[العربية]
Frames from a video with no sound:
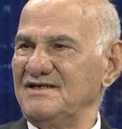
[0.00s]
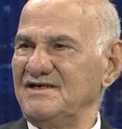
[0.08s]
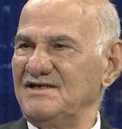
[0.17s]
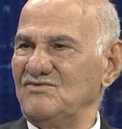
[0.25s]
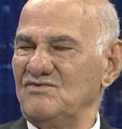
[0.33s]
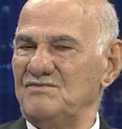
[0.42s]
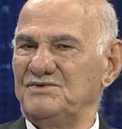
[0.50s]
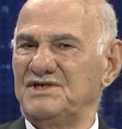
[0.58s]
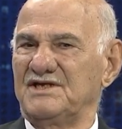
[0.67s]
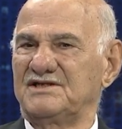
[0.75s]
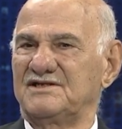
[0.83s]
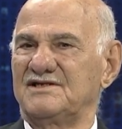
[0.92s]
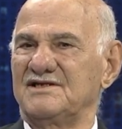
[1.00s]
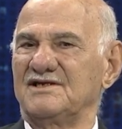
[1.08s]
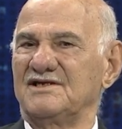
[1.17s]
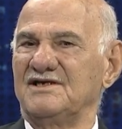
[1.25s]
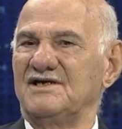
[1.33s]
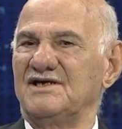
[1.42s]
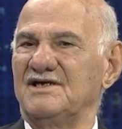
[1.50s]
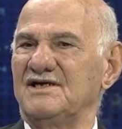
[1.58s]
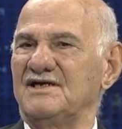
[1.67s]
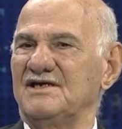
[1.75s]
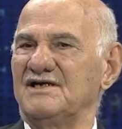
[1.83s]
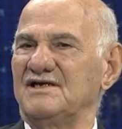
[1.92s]
وبدت
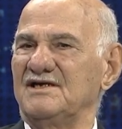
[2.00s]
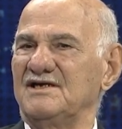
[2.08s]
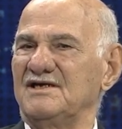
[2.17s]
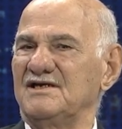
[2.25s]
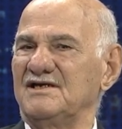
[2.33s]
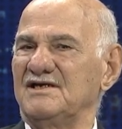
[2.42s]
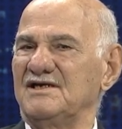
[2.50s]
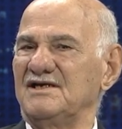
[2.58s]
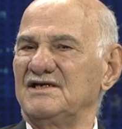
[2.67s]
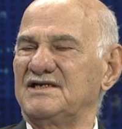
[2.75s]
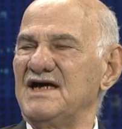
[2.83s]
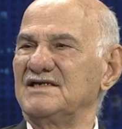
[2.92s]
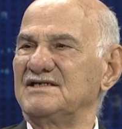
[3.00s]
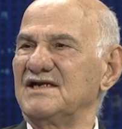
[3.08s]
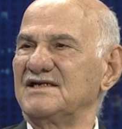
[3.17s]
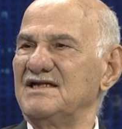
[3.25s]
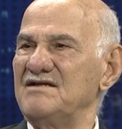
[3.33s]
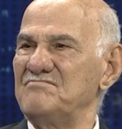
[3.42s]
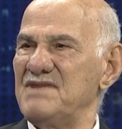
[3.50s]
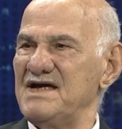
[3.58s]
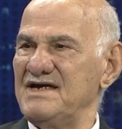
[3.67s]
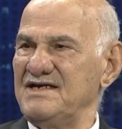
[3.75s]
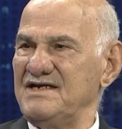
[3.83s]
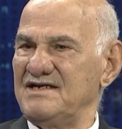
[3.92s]
آه، احتياجاتنا
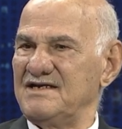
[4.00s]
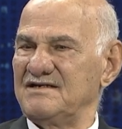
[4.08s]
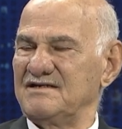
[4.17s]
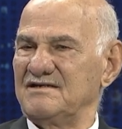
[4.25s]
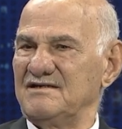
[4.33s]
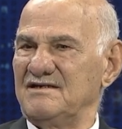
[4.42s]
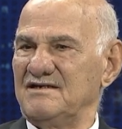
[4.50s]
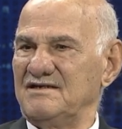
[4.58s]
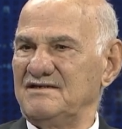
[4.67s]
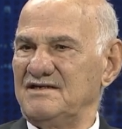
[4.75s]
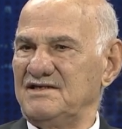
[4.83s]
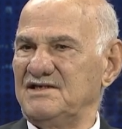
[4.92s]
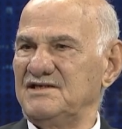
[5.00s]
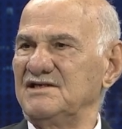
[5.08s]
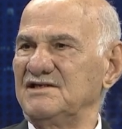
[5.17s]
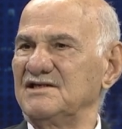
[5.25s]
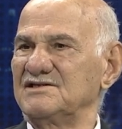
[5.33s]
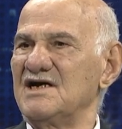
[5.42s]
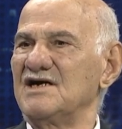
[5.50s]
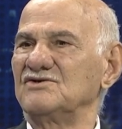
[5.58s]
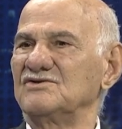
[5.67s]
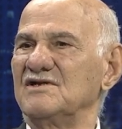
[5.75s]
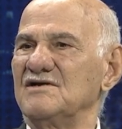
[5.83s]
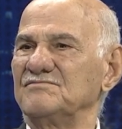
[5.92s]
المائية نتيجة
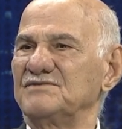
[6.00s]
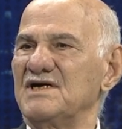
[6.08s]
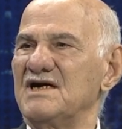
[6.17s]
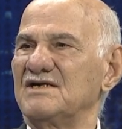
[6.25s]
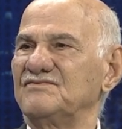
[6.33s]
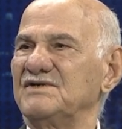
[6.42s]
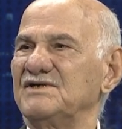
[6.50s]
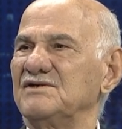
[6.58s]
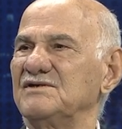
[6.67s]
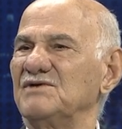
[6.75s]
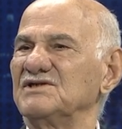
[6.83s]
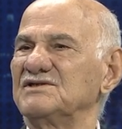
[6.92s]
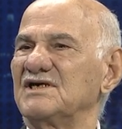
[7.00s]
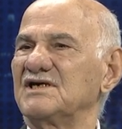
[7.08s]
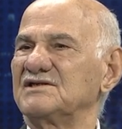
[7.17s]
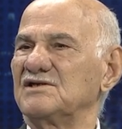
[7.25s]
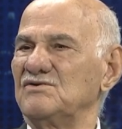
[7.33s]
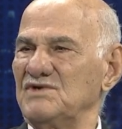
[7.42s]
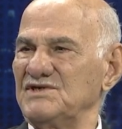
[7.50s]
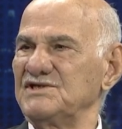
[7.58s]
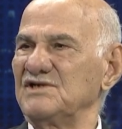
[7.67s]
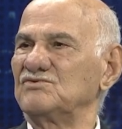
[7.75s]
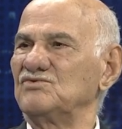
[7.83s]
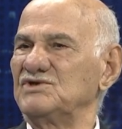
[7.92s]
تساقط الأمطار في منطقة
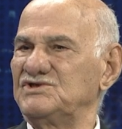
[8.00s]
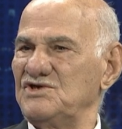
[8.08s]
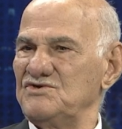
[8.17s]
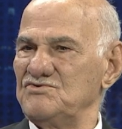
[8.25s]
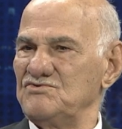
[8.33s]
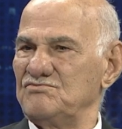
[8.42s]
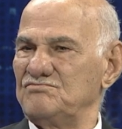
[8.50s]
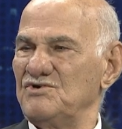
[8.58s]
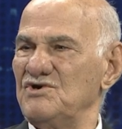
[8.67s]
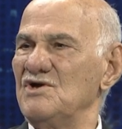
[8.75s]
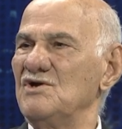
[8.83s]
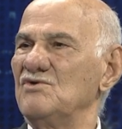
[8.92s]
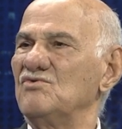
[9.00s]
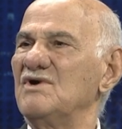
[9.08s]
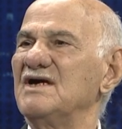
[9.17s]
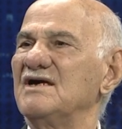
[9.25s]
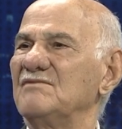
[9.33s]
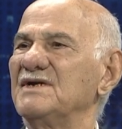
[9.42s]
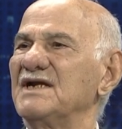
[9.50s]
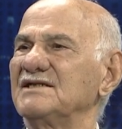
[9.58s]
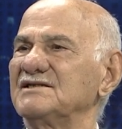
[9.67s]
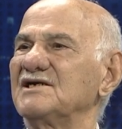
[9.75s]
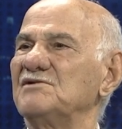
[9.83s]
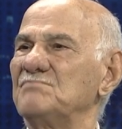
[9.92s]
الوسط والجنوب وهي
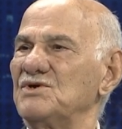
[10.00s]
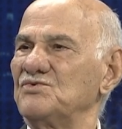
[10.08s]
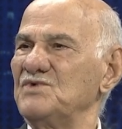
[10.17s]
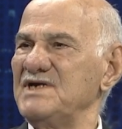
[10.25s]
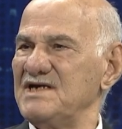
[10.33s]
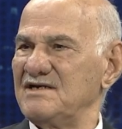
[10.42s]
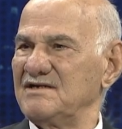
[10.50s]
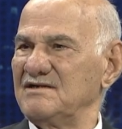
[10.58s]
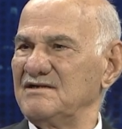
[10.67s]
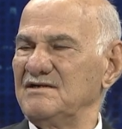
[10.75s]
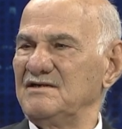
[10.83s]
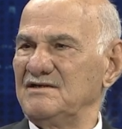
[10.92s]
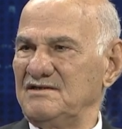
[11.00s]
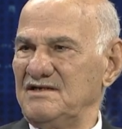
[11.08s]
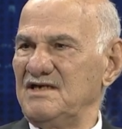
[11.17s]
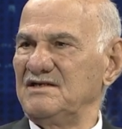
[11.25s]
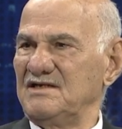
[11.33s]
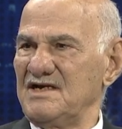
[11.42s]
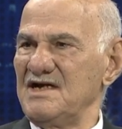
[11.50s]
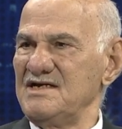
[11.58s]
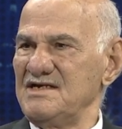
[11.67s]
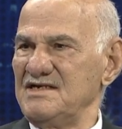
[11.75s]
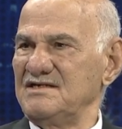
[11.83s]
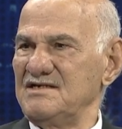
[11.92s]
المناطق المروية لأن الري
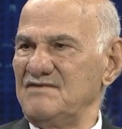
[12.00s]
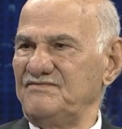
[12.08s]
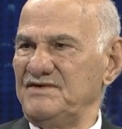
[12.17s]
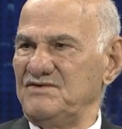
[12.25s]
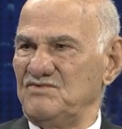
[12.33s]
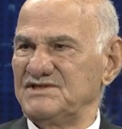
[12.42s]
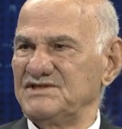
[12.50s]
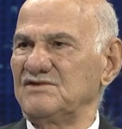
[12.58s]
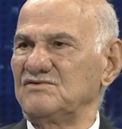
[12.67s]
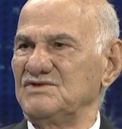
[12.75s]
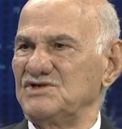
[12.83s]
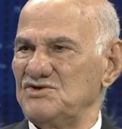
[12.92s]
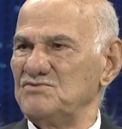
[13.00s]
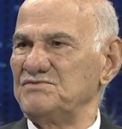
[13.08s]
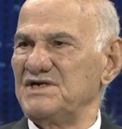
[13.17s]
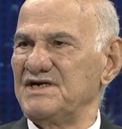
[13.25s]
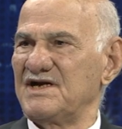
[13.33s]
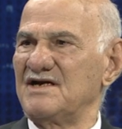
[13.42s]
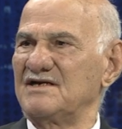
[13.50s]
عندنا في وسط وجنوب العراق